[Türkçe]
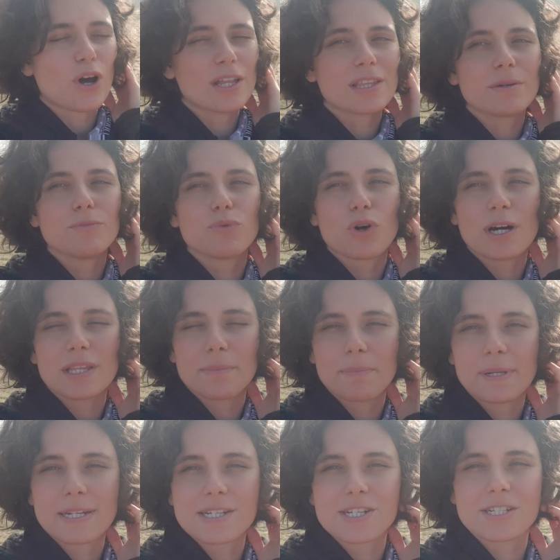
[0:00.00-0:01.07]
anda Mugada
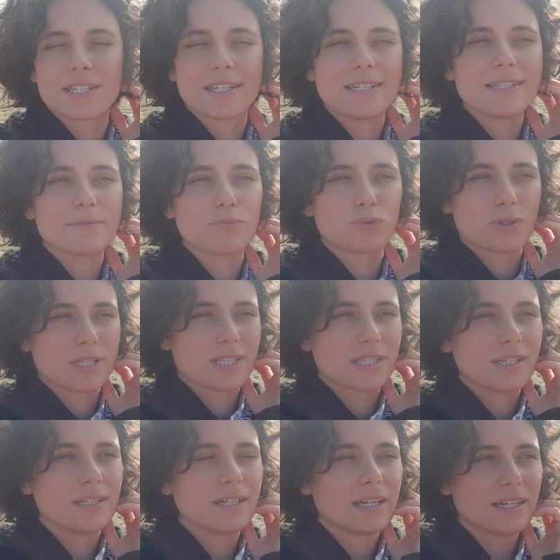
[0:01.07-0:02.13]
plajındayız.
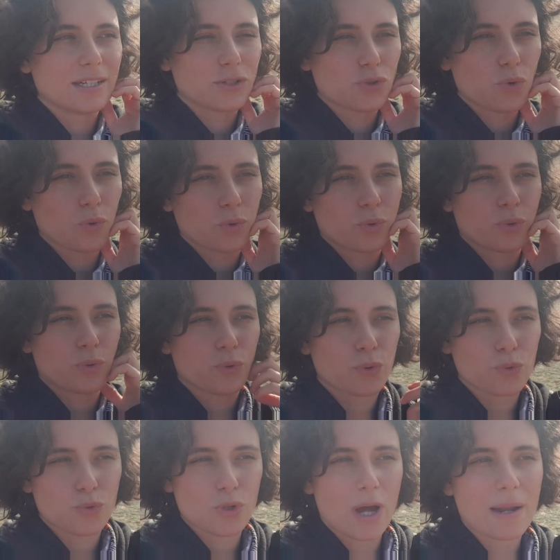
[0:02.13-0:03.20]
Burası e, çok
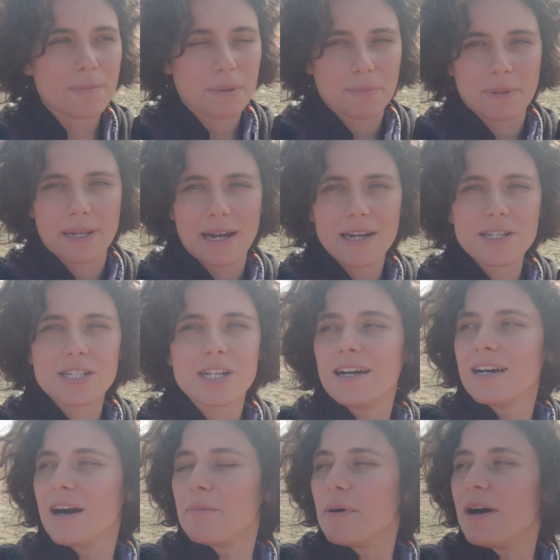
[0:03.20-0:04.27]
güzel bir plaj.
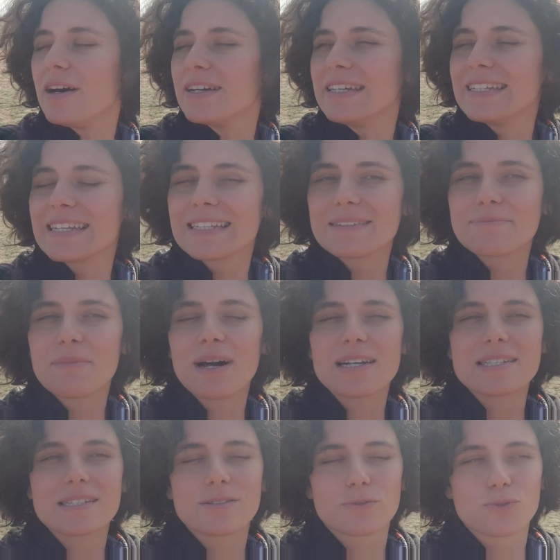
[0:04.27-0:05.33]
E, ama
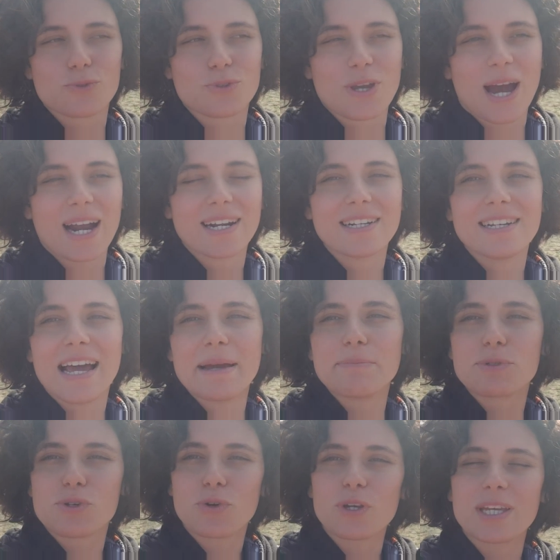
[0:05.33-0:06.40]
inanılmaz rüzgarlı. Hem
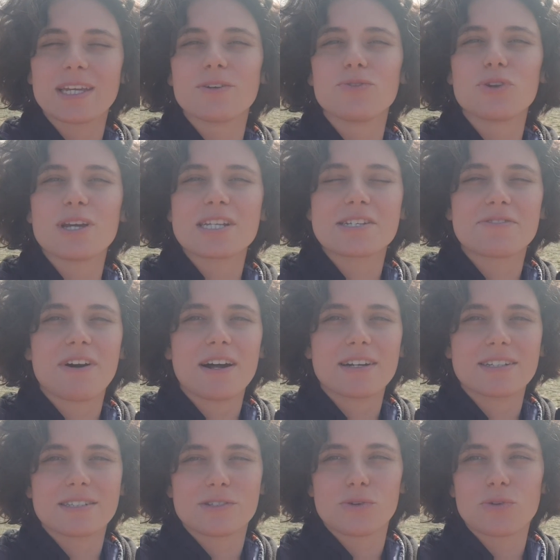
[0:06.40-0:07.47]
çok iyi güneş
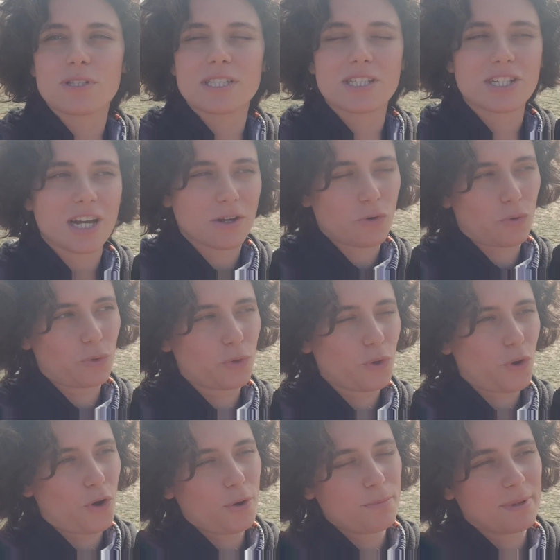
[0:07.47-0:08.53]
var, çok sıcak
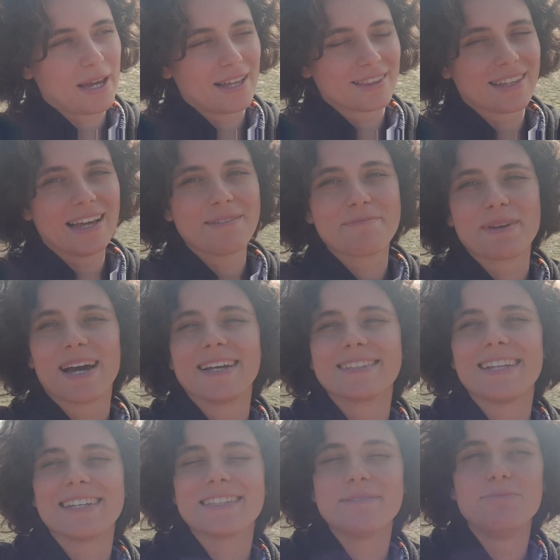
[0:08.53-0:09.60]
oluyor bir yandan. Bir
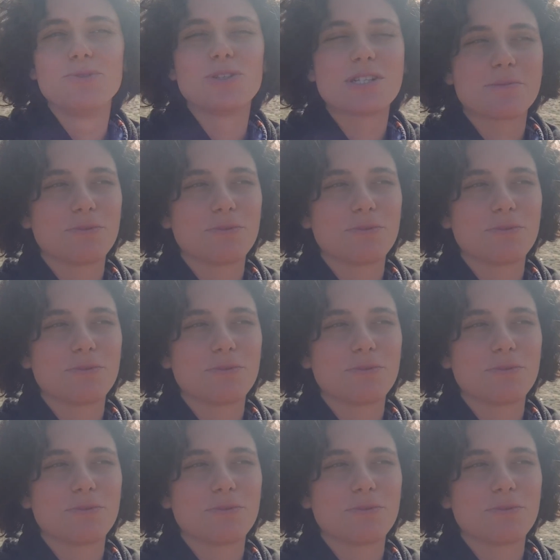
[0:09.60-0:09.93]
yandan da müthiş